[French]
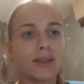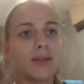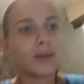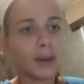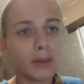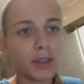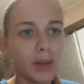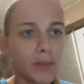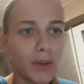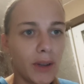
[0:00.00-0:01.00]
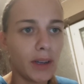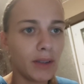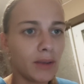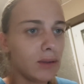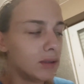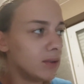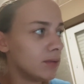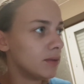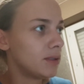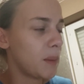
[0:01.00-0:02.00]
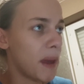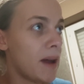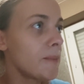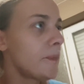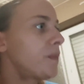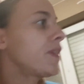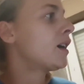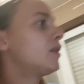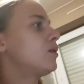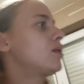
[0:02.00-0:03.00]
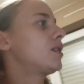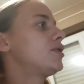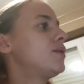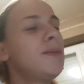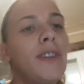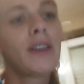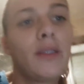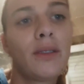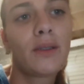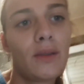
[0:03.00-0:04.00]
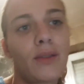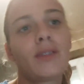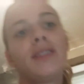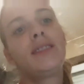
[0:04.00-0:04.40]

euh, on a mangé de bonheur et tout. Euh, c'est bien. Donc là, je vais me faire encore